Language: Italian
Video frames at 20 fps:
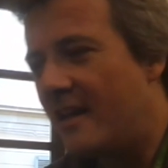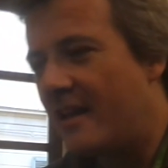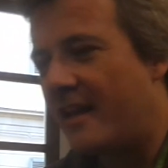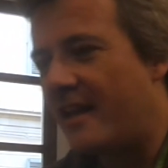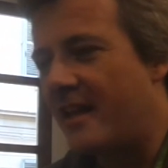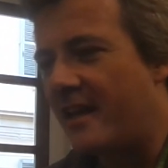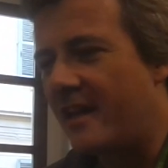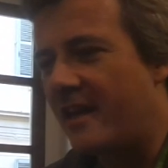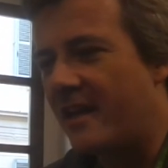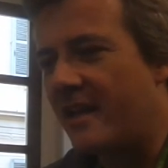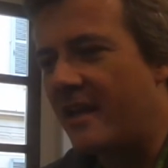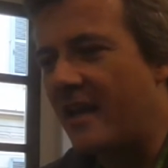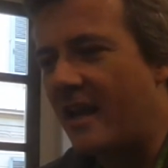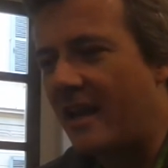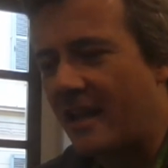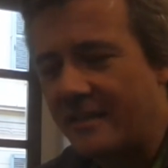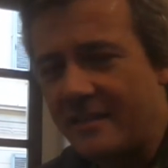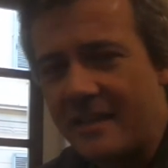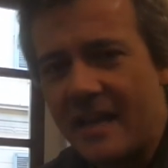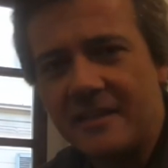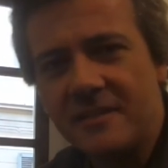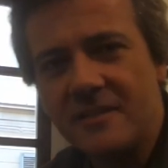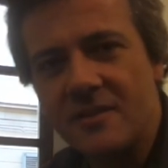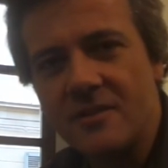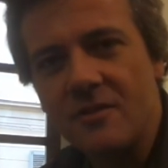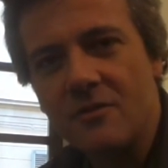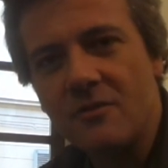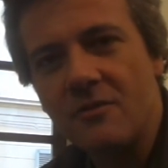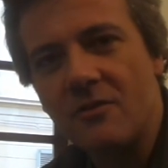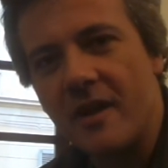E, allora, Dead
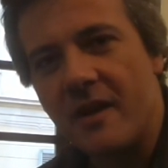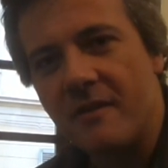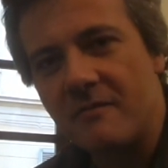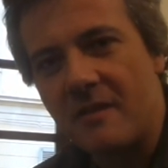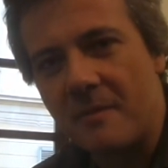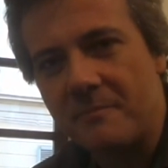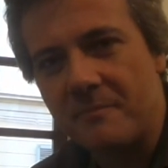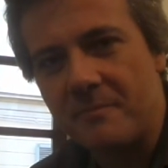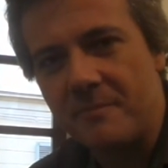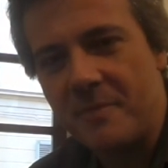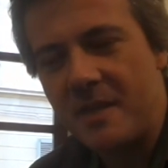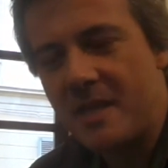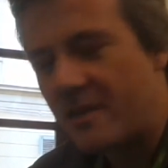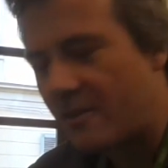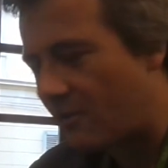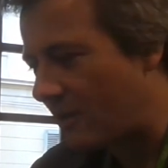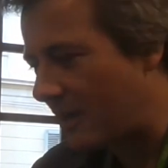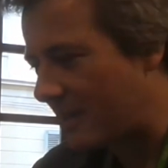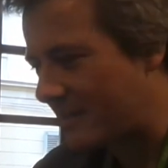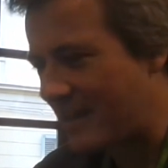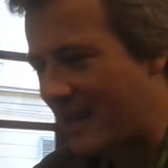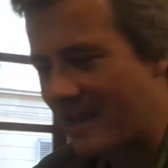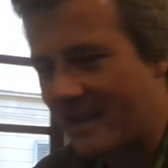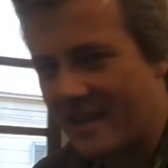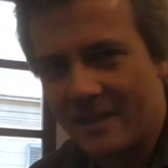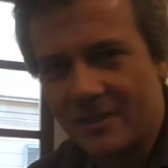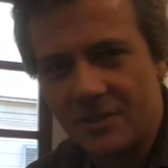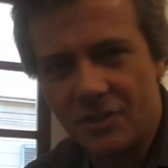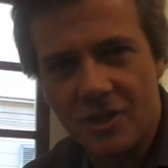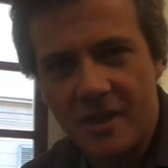Snow è una piccola
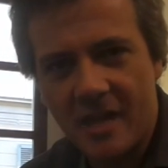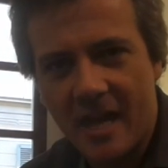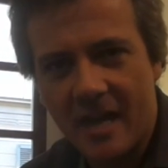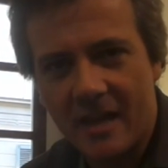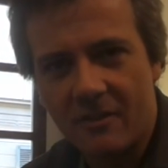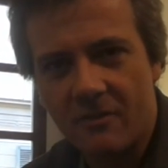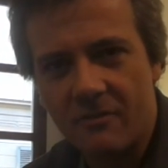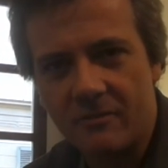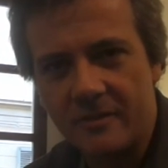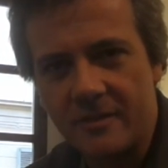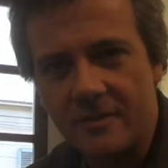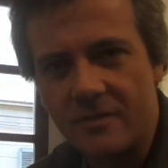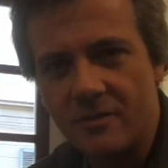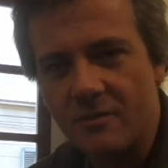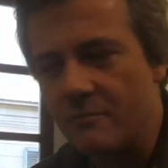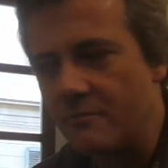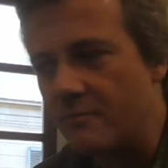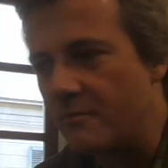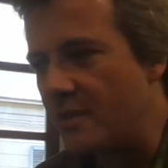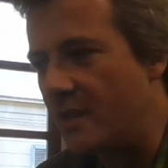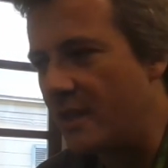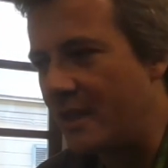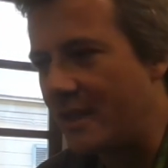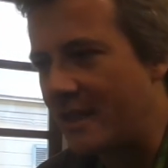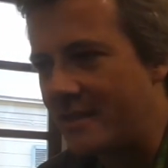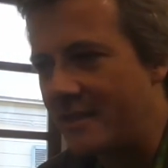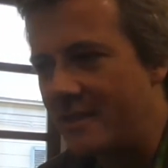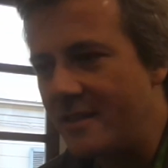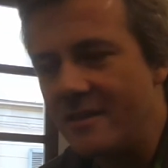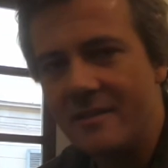saga geniale con gli zombie
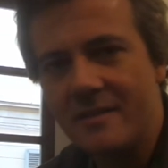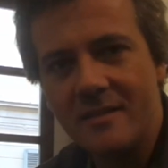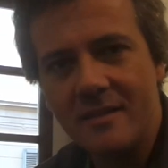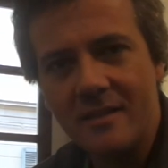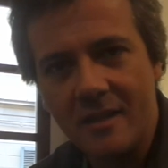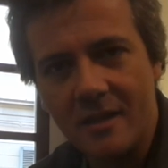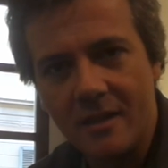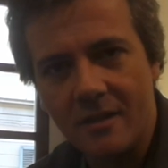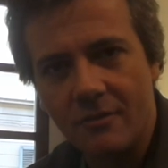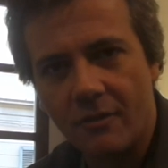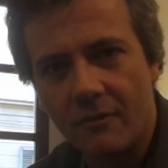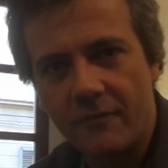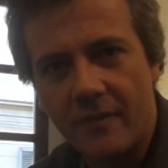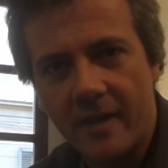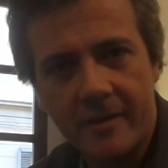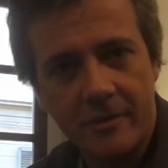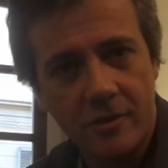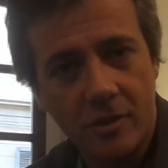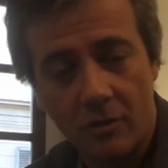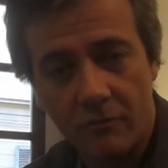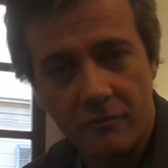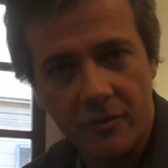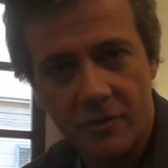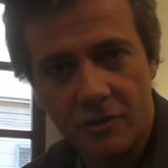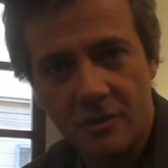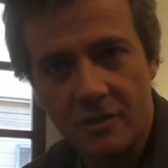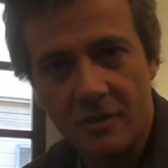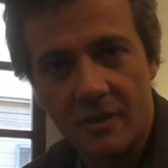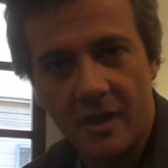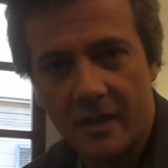nazisti in Norvegia lo
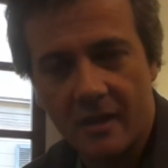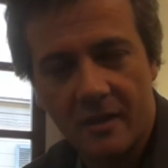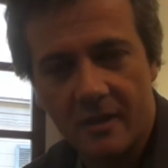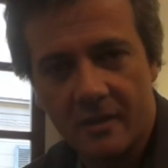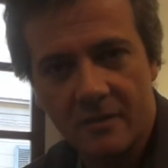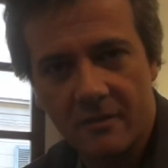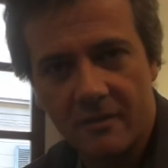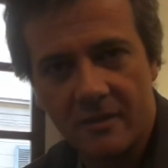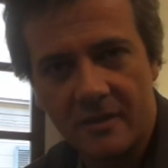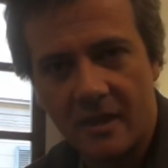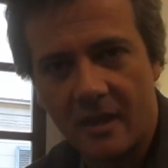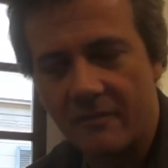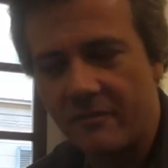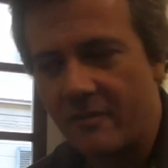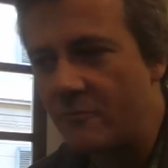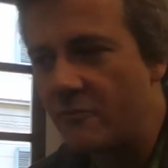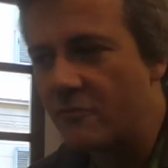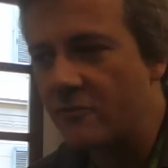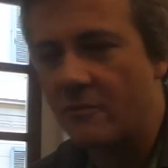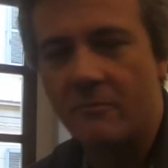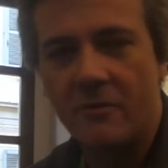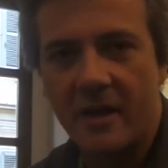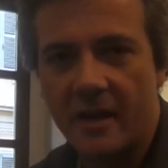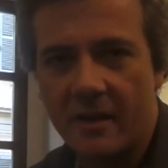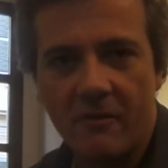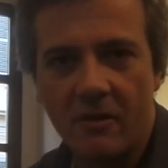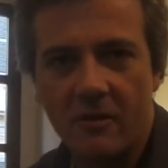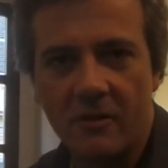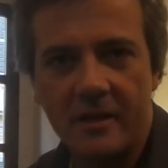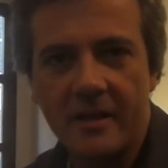fece eh, diventare famoso, poi
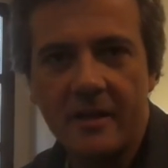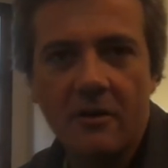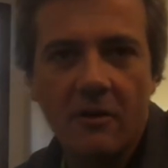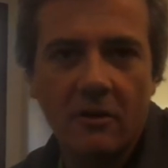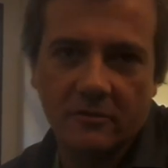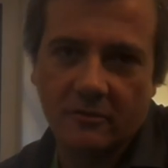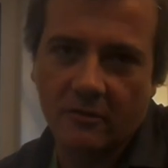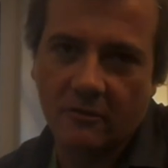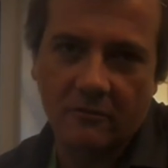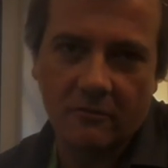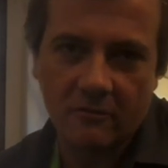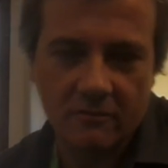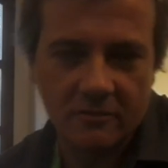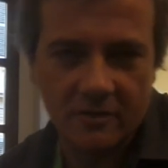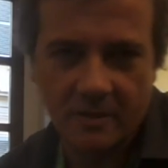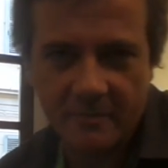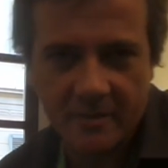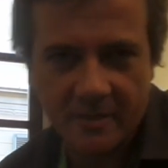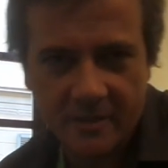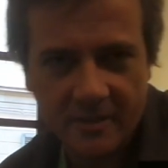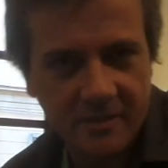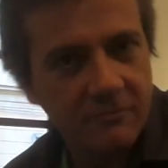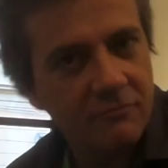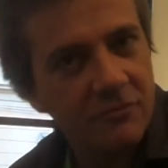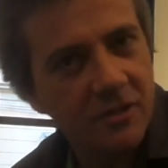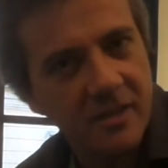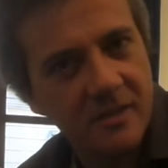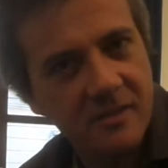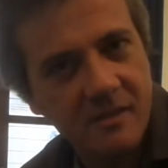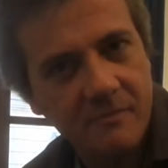arrivò l'elicottero, lo oh, sapete
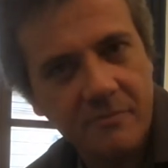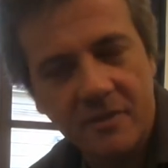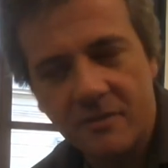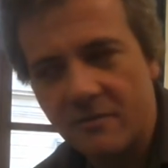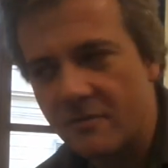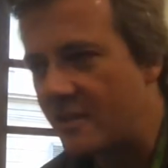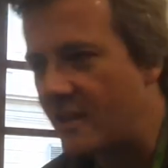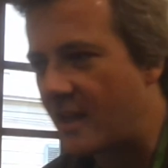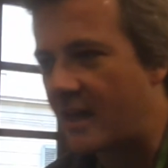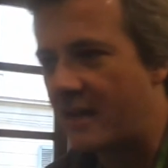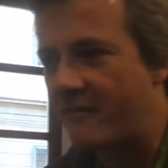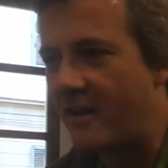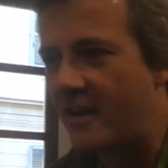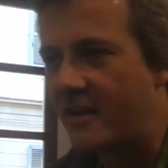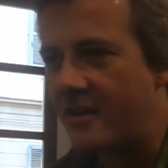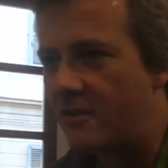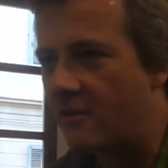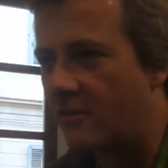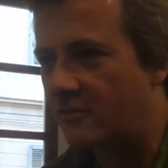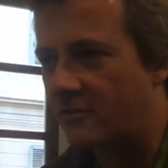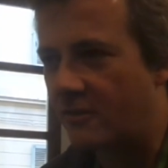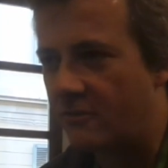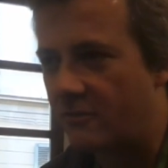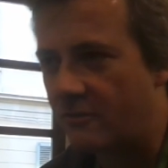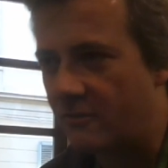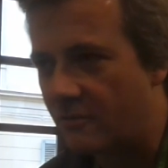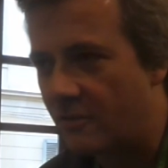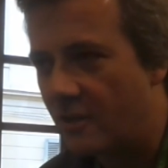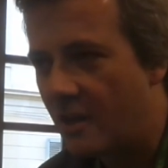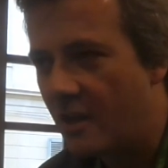succede sempre così, arriva l'elicottero
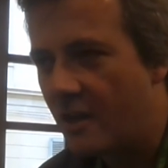con